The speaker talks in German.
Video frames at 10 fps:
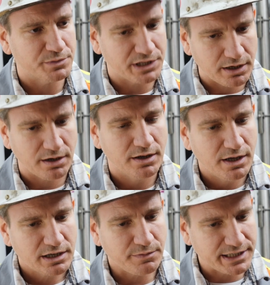auch mit der
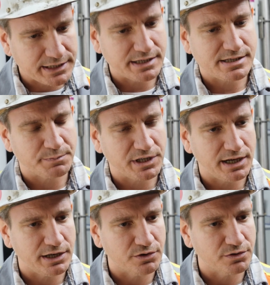
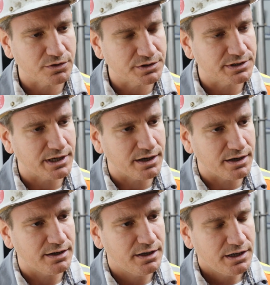Qualitätsabteilung und der
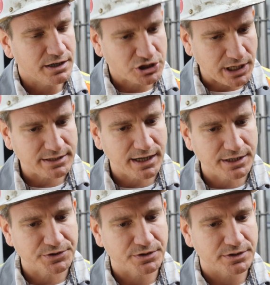
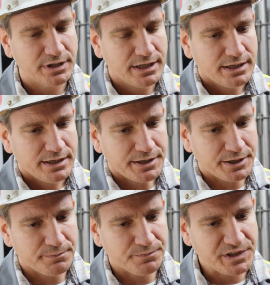Instandhaltung,
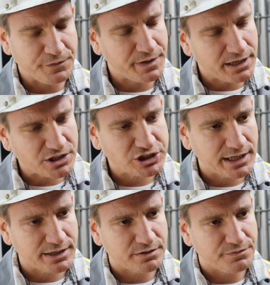ähm, die
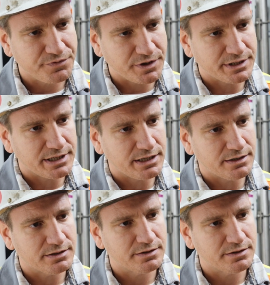Fehlerstrecken von den